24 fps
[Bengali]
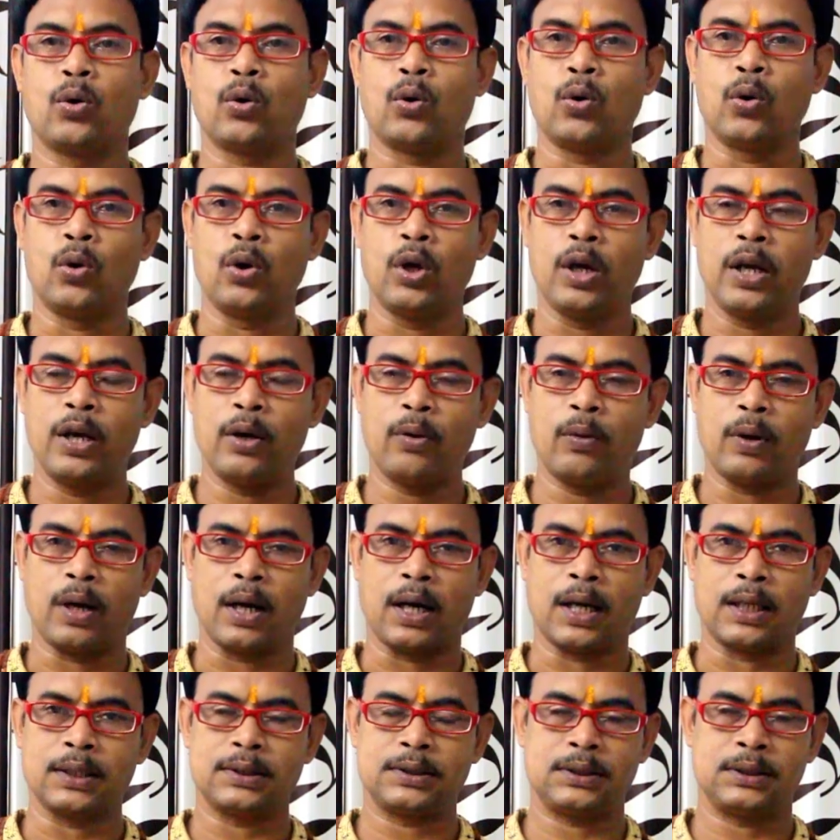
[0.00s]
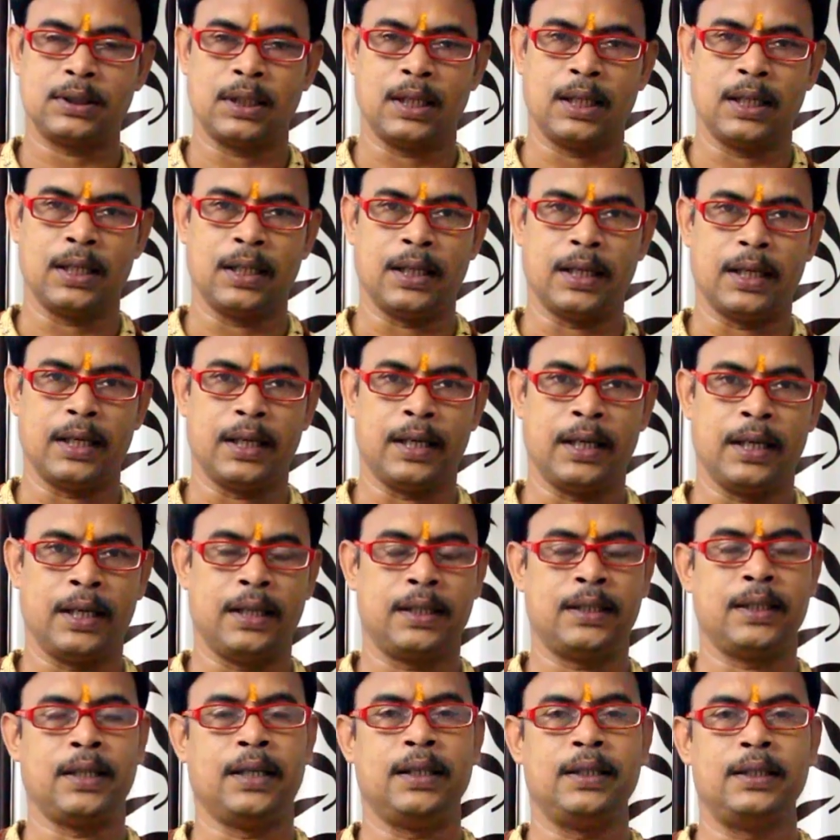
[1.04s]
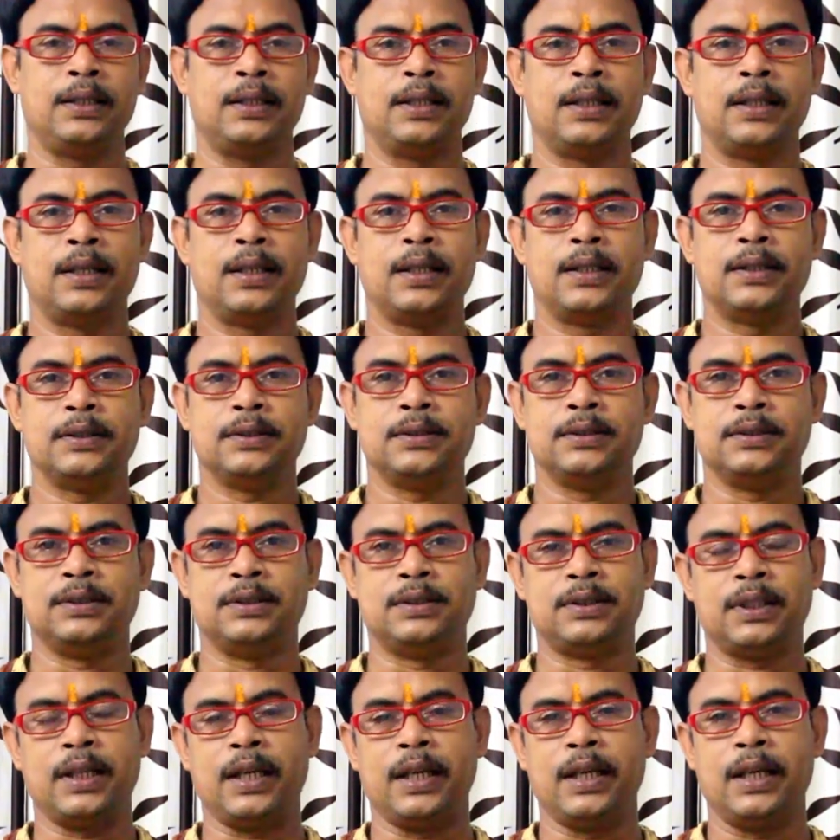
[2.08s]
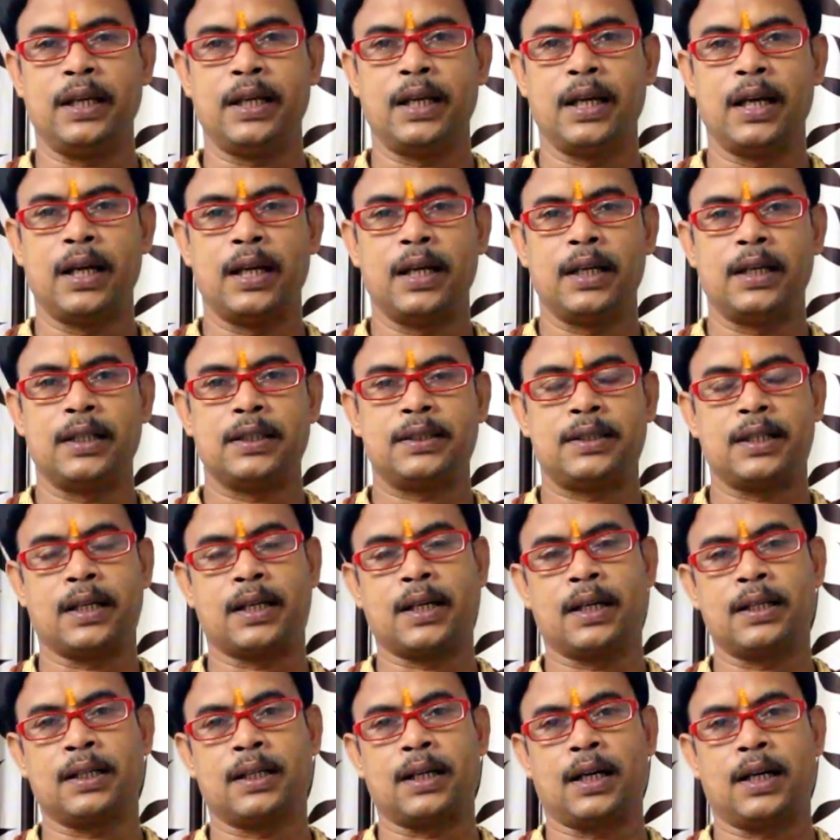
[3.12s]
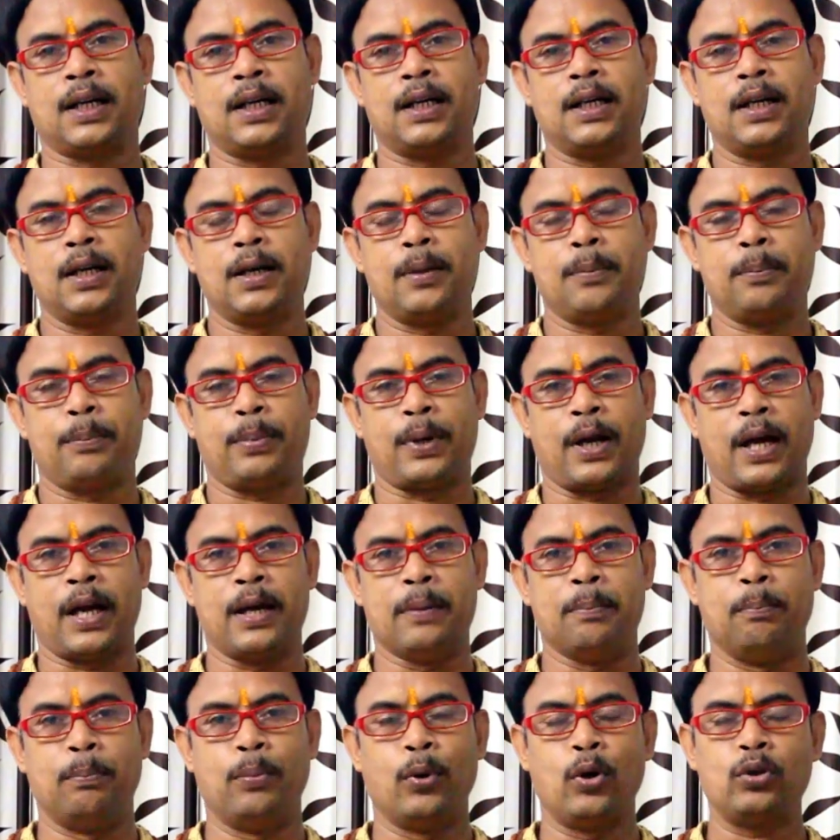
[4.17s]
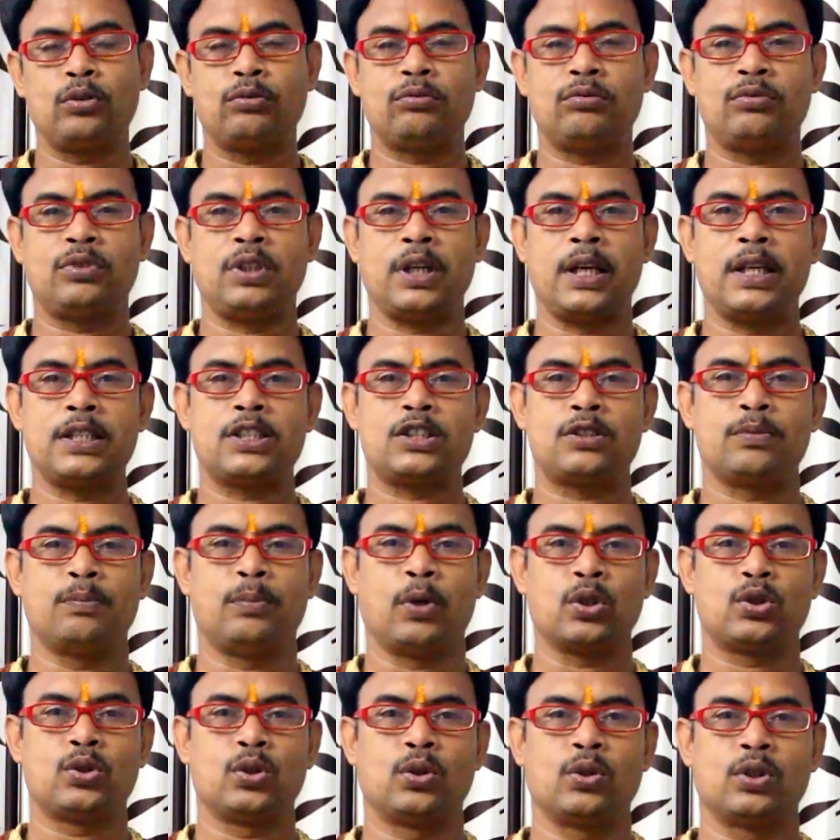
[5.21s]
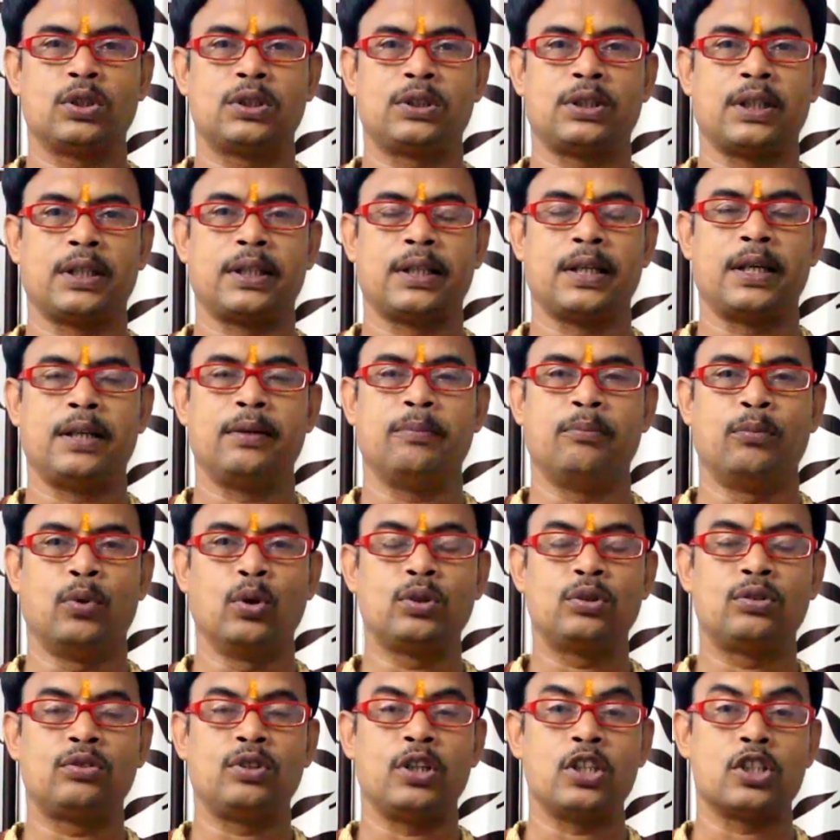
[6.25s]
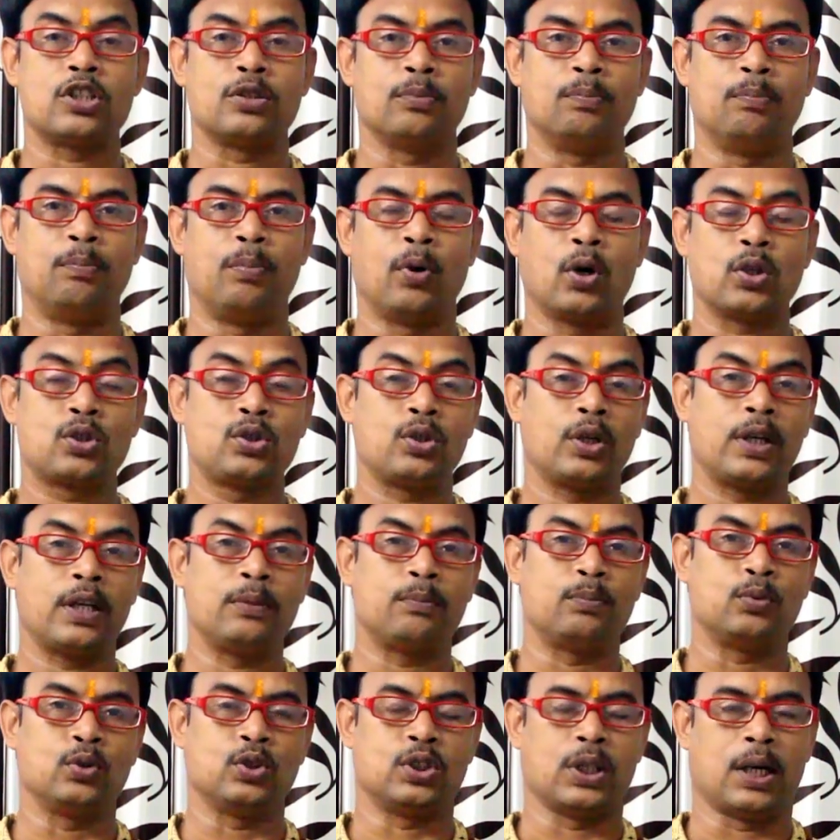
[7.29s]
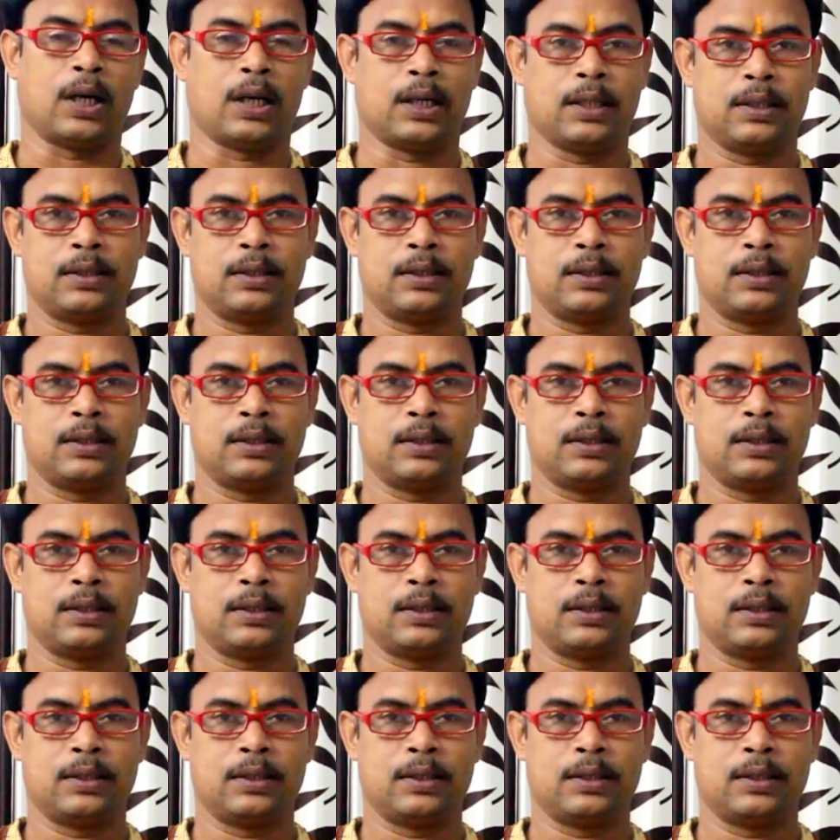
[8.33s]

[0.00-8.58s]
করেও আসছিলেন এটি যে সেখানকার প্রায় বত্রিশ বছর থেকে বত্রিশ বছরের পূজা